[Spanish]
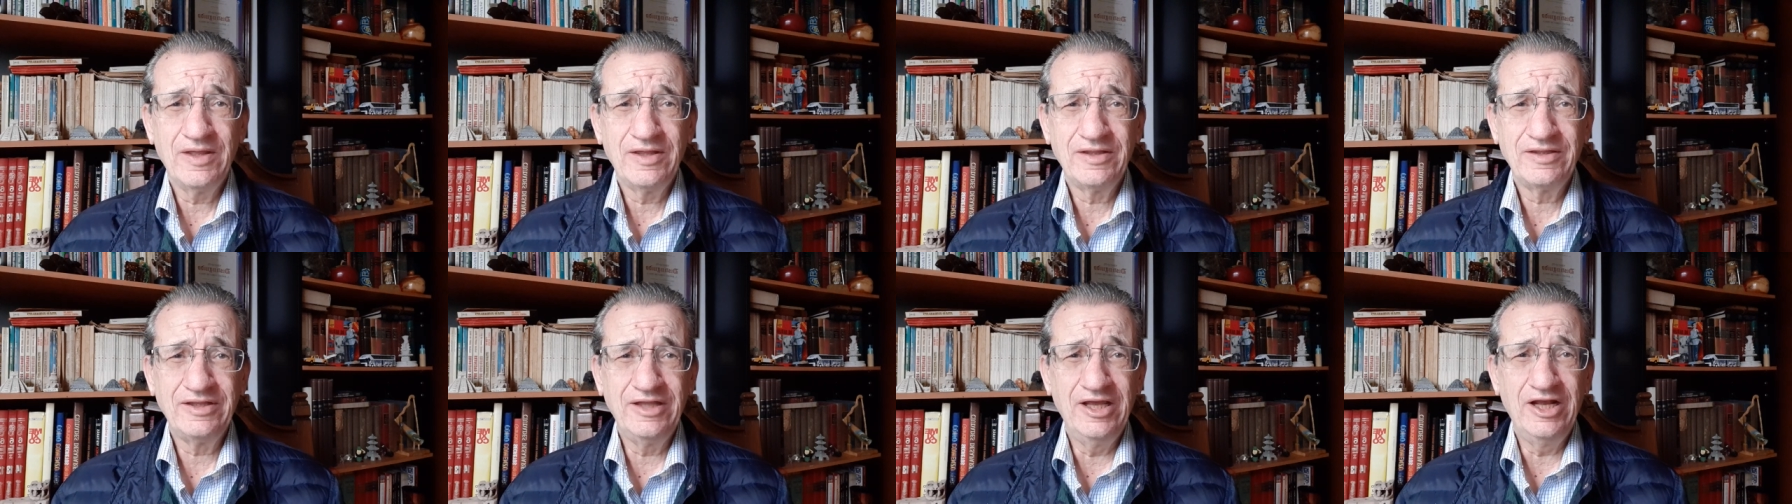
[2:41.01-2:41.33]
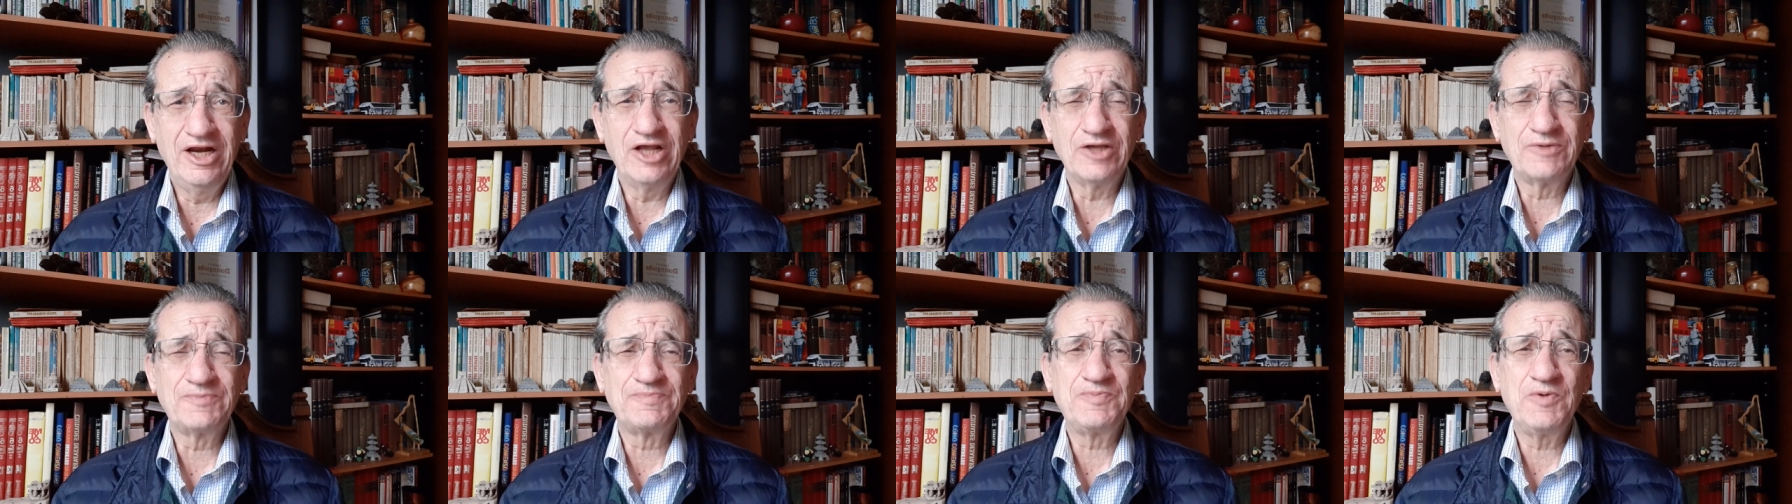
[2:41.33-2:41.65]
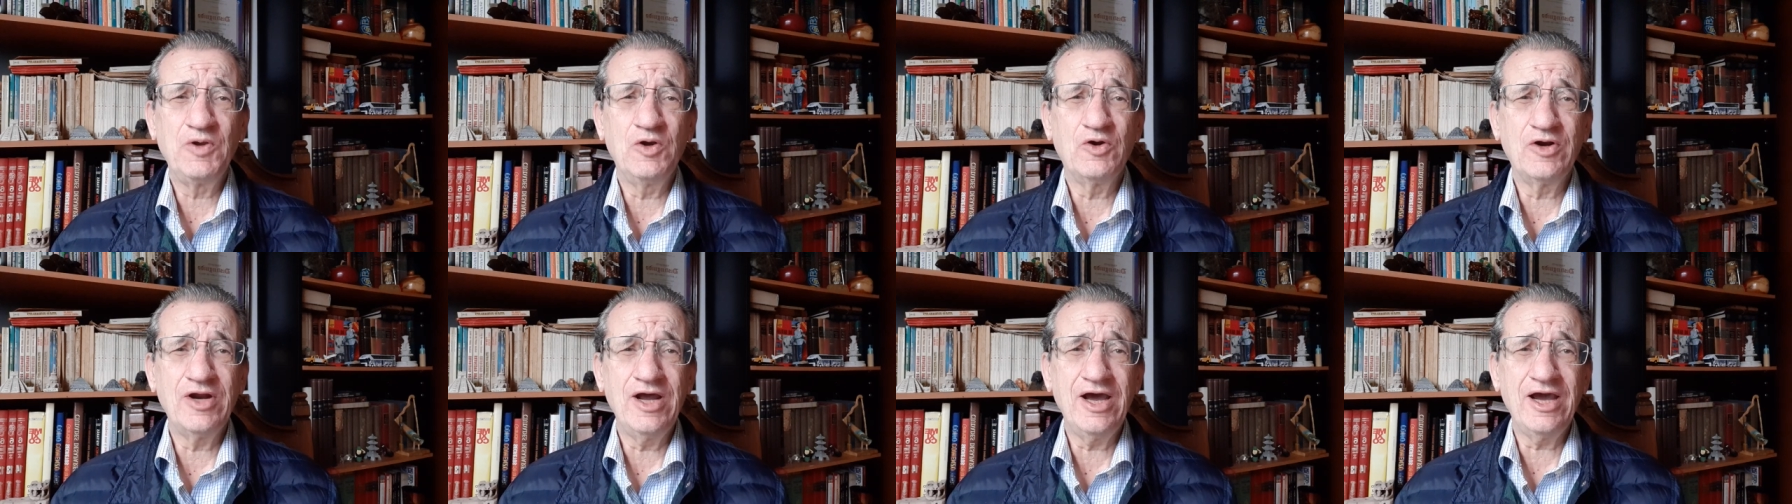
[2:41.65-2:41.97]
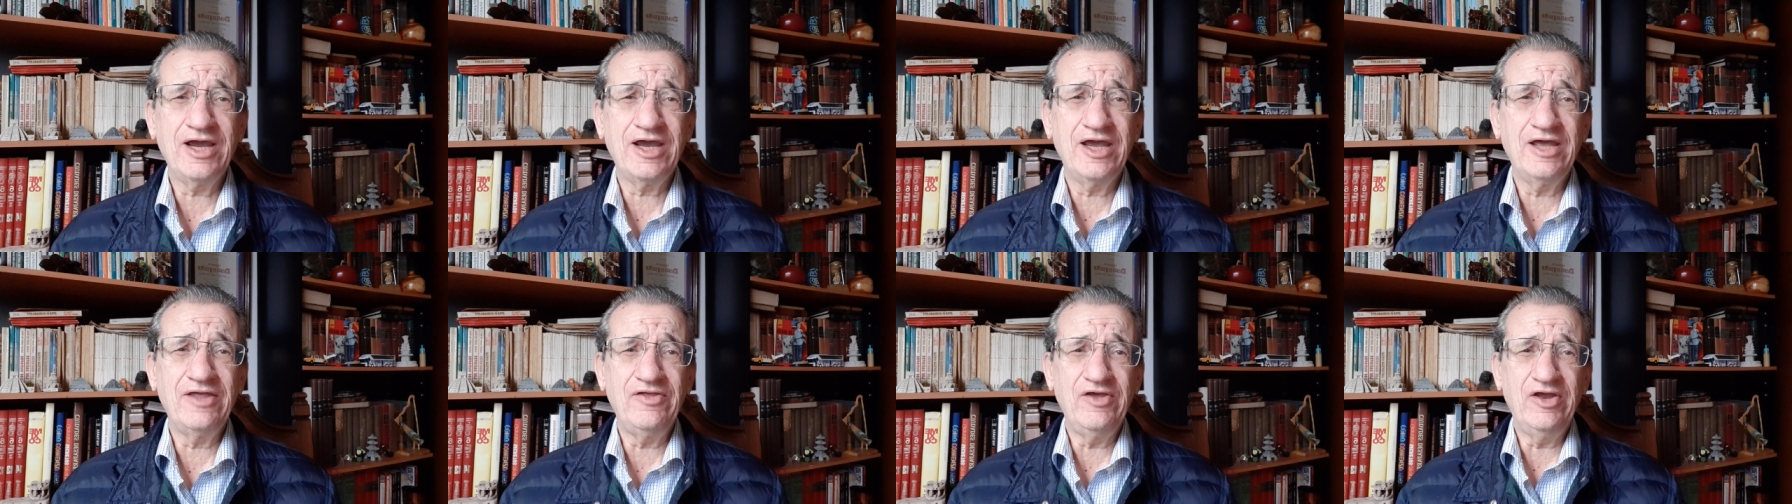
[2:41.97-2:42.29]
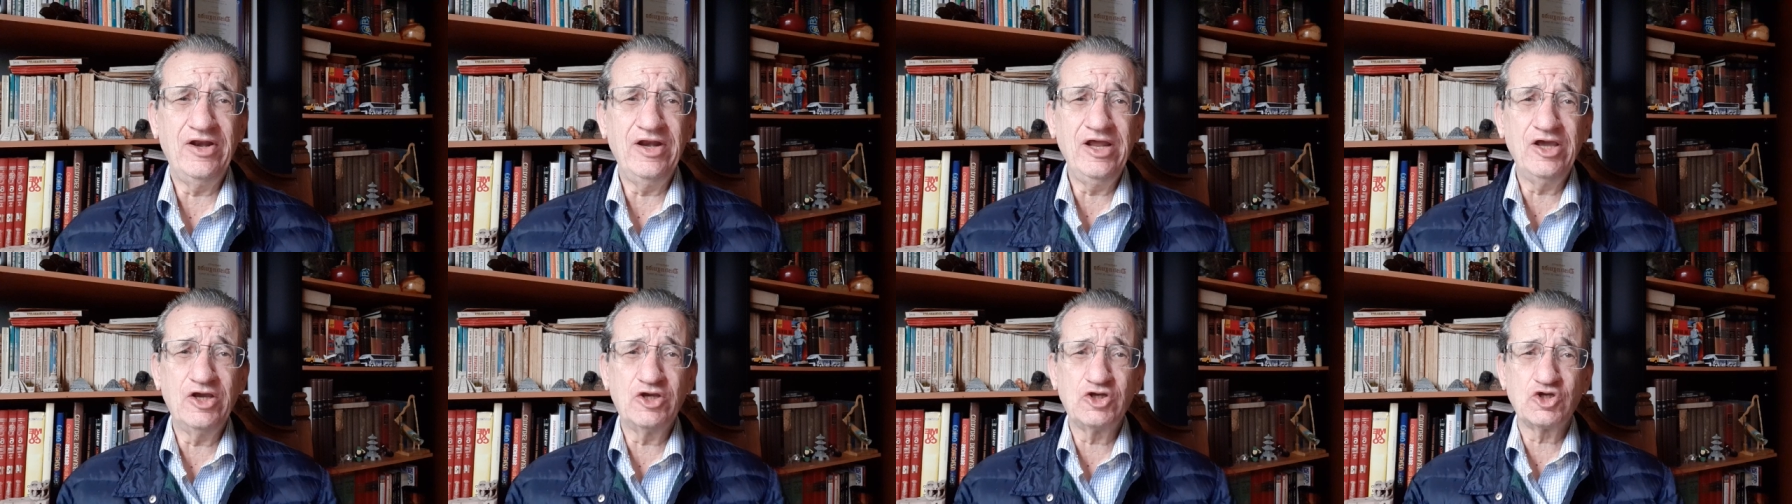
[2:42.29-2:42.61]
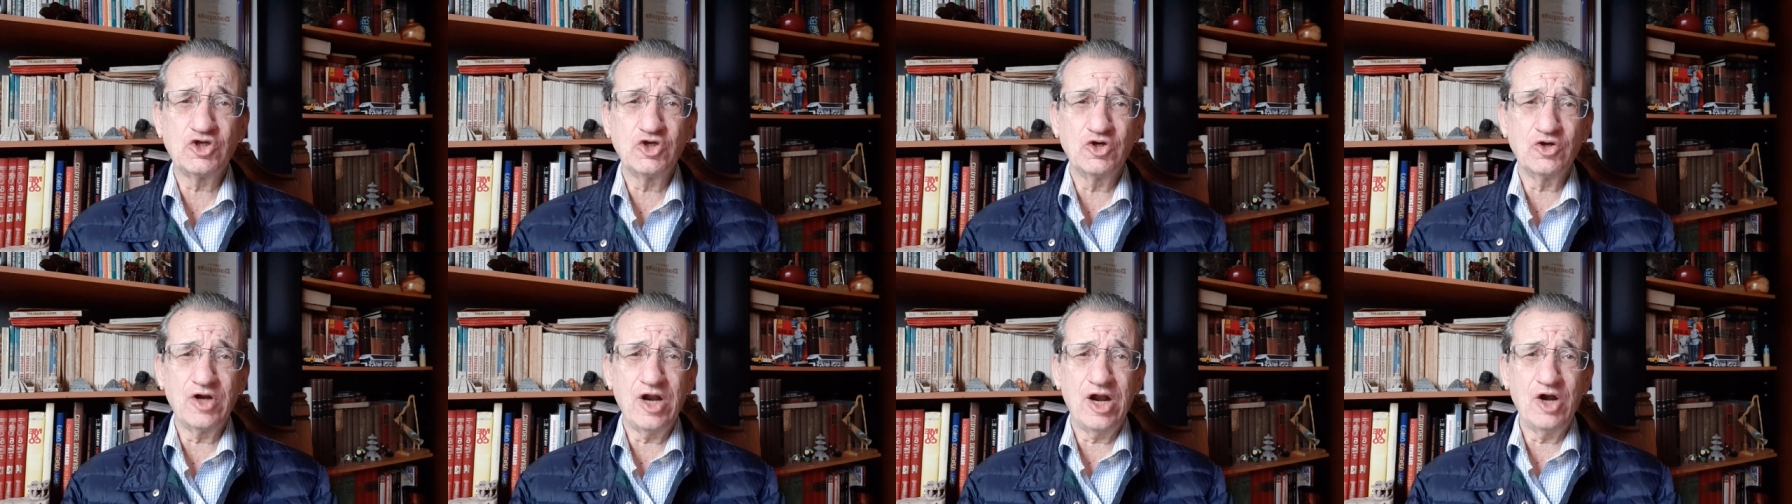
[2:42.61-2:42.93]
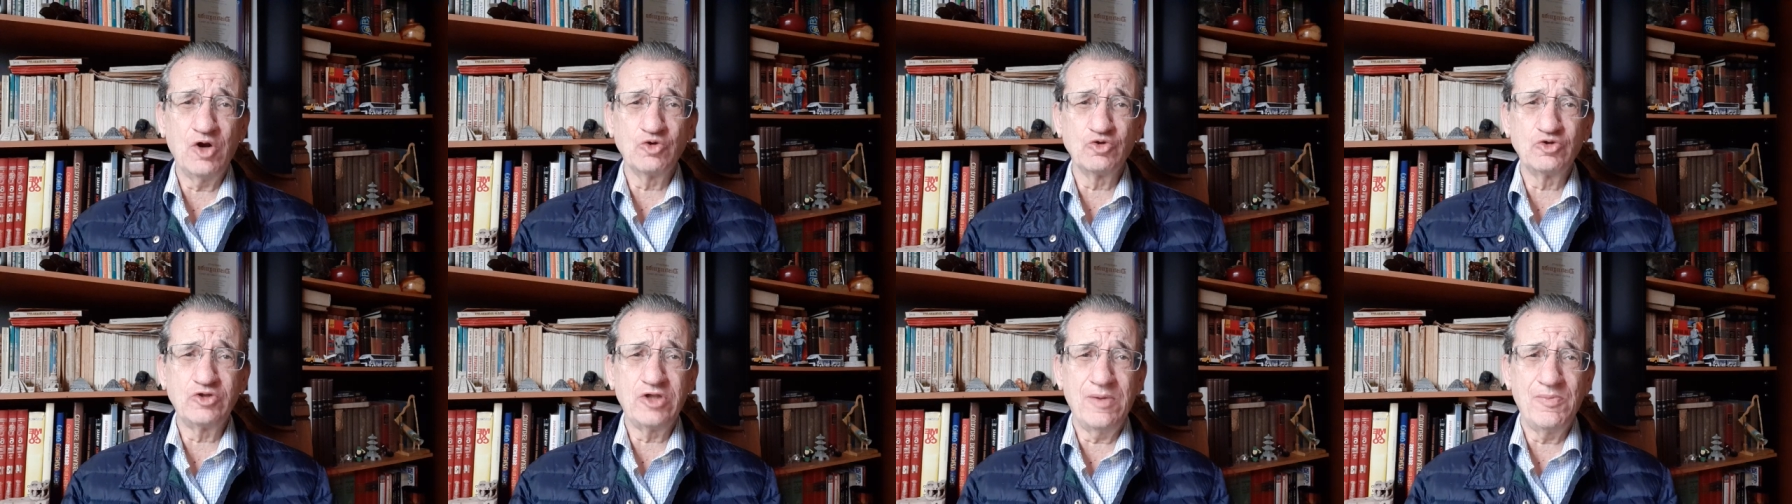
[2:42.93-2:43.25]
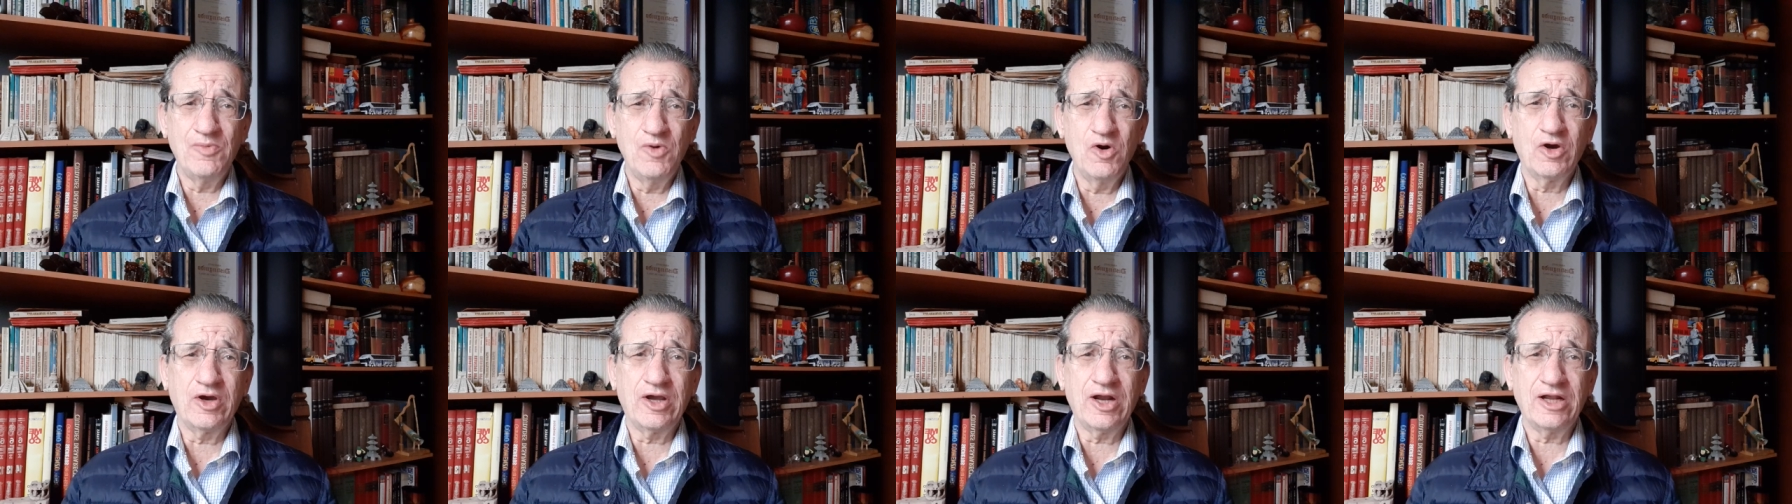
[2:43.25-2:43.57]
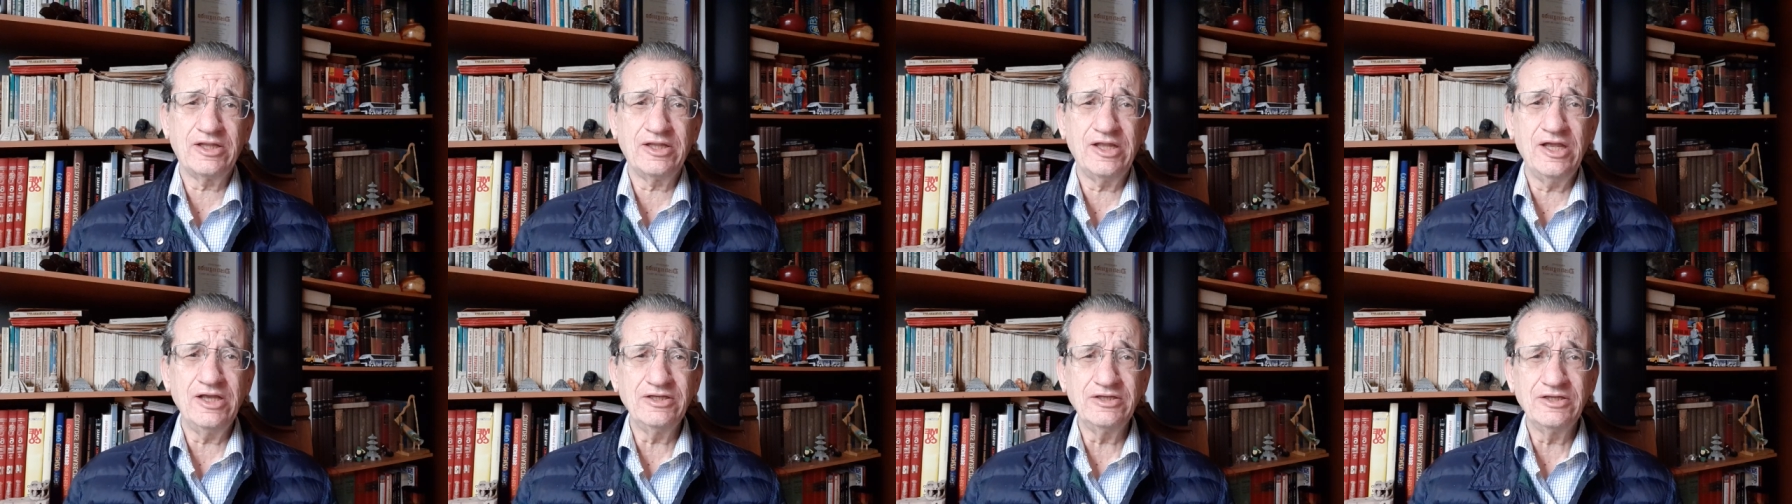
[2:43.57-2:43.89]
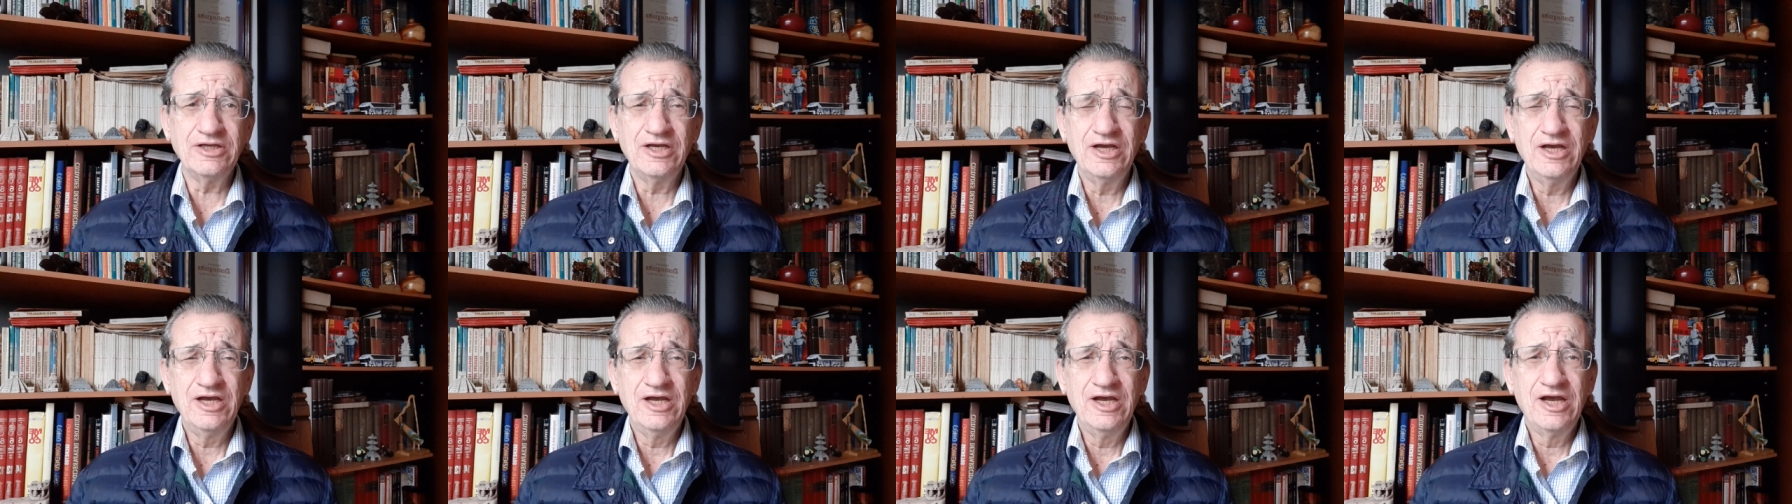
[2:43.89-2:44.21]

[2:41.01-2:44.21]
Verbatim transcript: del espionaje de Nixon a los demócratas